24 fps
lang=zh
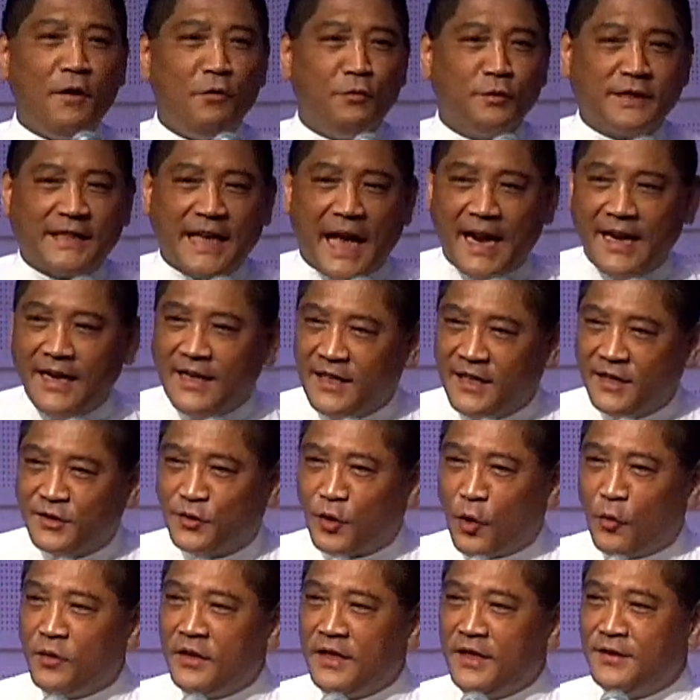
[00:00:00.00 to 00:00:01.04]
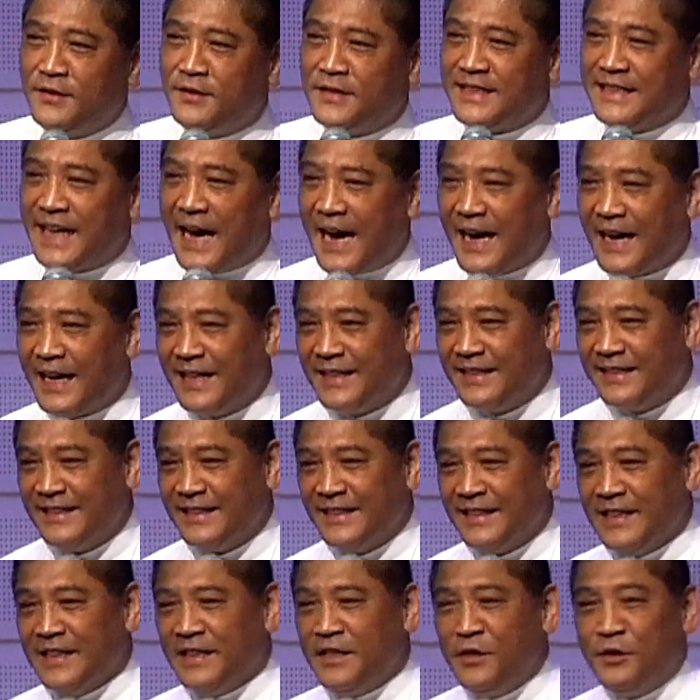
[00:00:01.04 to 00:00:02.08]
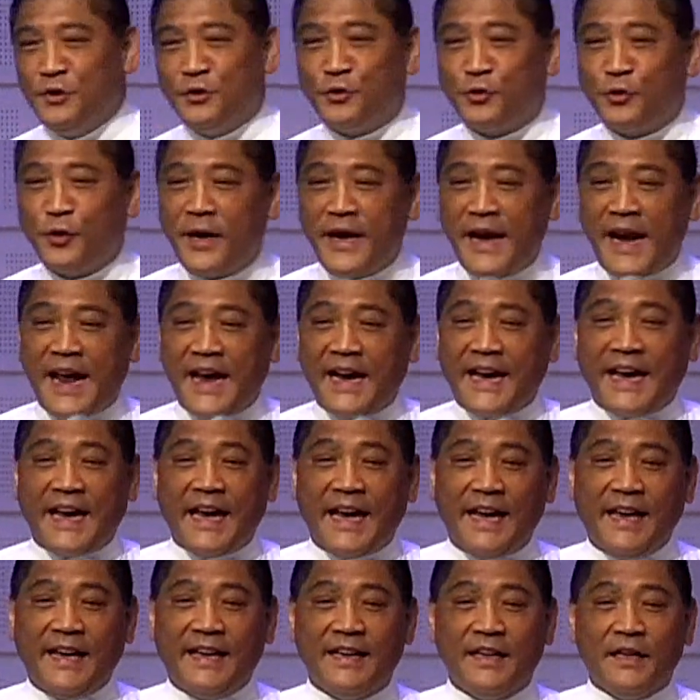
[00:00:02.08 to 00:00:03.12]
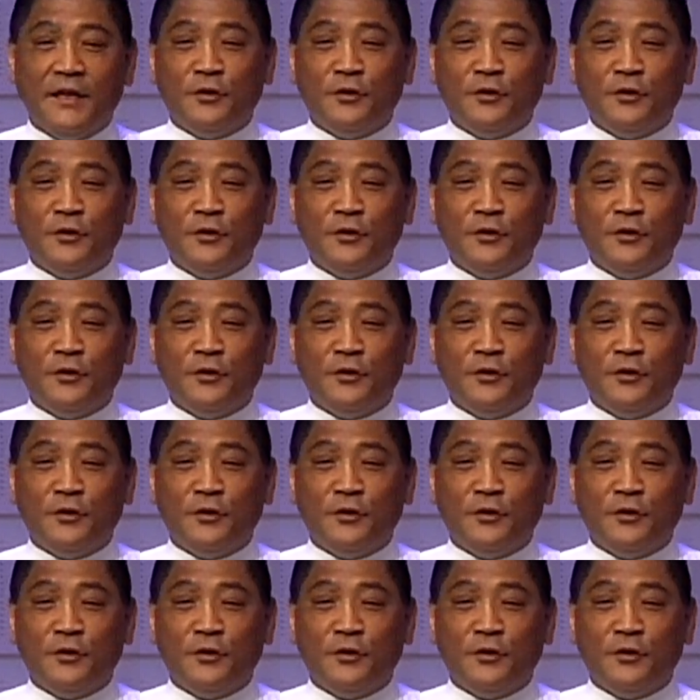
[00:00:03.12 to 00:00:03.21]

路撒冷的众女子啊，你虽然黑，